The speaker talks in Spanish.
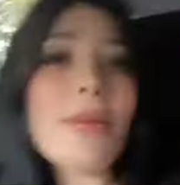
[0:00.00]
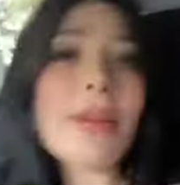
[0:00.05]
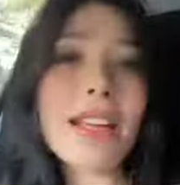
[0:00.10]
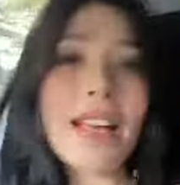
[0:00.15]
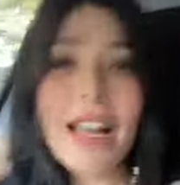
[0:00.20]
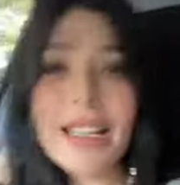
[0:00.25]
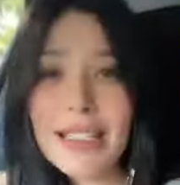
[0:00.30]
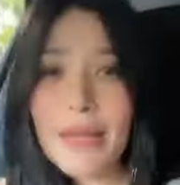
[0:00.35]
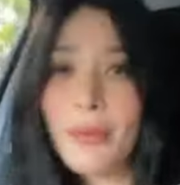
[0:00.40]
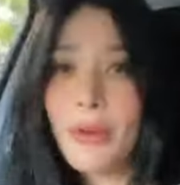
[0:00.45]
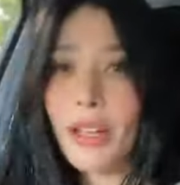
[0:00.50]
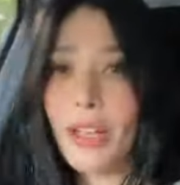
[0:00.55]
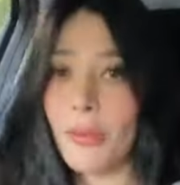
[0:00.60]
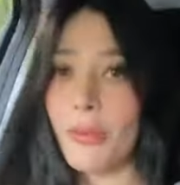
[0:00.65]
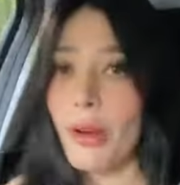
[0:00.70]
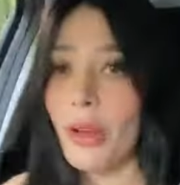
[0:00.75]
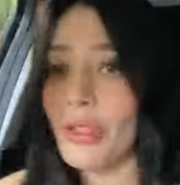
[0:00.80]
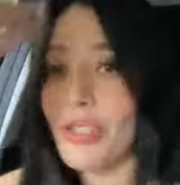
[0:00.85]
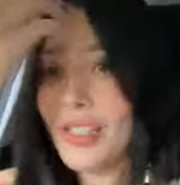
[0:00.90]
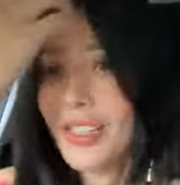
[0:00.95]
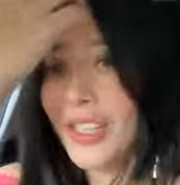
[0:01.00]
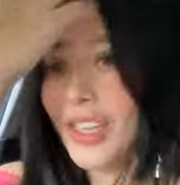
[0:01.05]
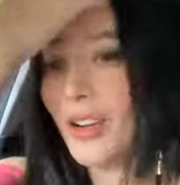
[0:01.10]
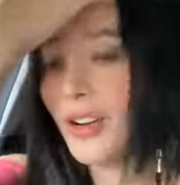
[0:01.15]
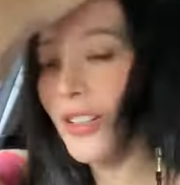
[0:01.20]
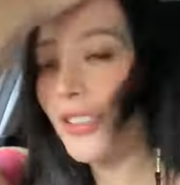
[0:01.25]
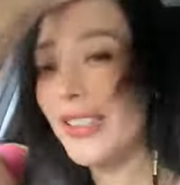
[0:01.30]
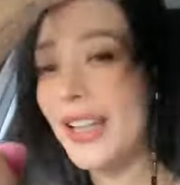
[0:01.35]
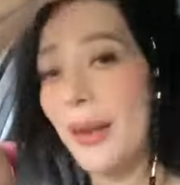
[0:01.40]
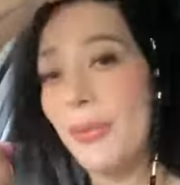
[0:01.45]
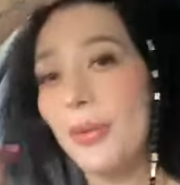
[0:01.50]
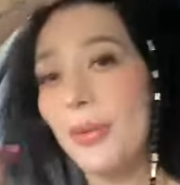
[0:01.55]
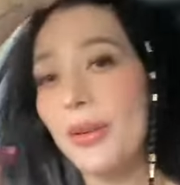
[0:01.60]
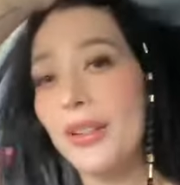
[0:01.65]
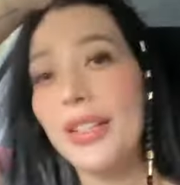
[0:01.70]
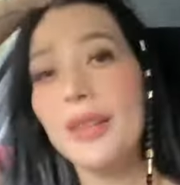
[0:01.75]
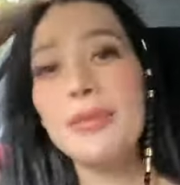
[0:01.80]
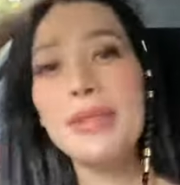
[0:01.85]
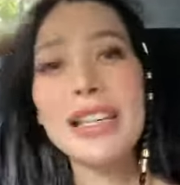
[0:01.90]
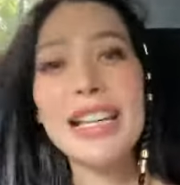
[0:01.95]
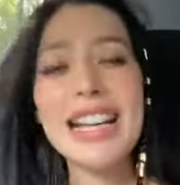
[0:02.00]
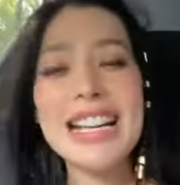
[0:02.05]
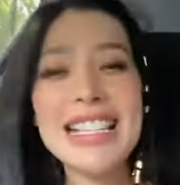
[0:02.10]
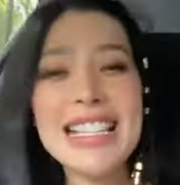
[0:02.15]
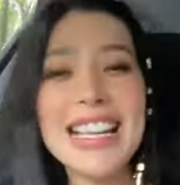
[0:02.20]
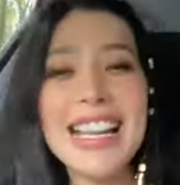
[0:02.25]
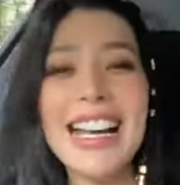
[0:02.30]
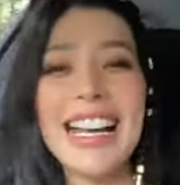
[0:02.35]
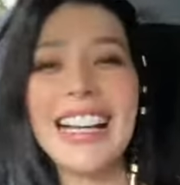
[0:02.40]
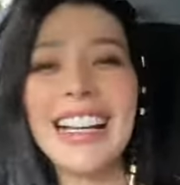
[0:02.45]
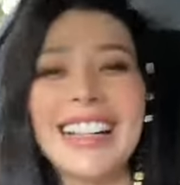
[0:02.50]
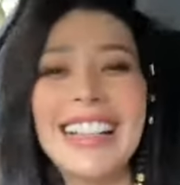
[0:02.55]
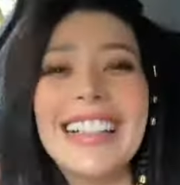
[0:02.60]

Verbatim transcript: fuera de mi casa porque me lo trajeron hasta la puerta de mi casa.